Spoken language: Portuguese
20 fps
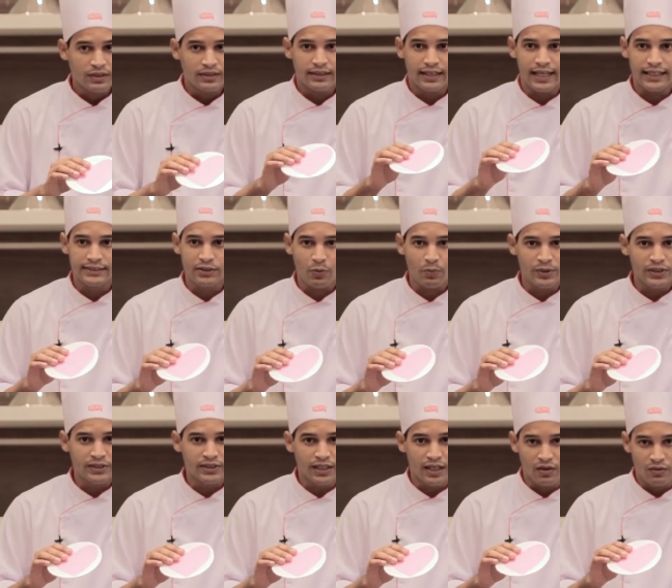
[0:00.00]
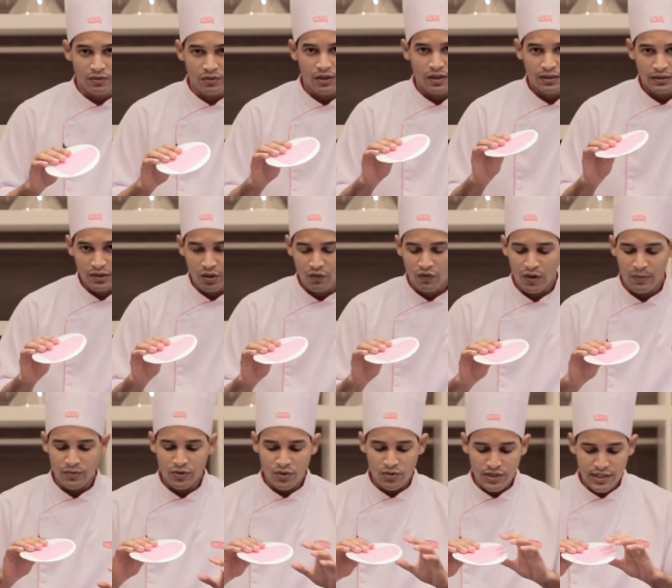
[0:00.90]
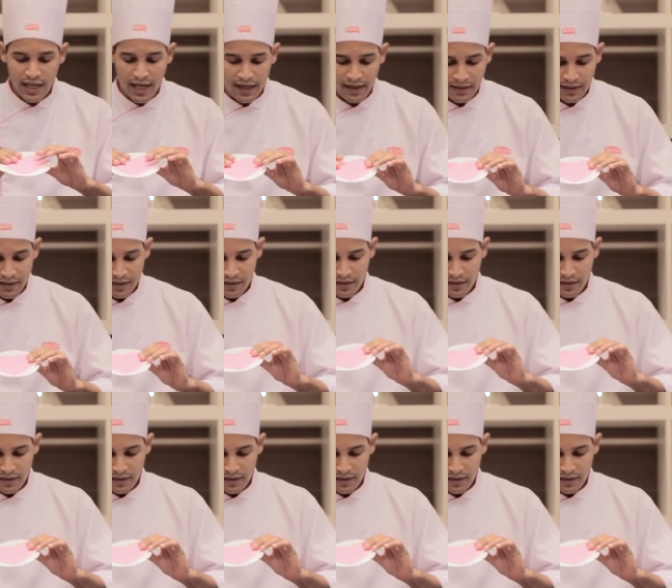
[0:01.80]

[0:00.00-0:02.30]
Nesta opção, não vamos usar.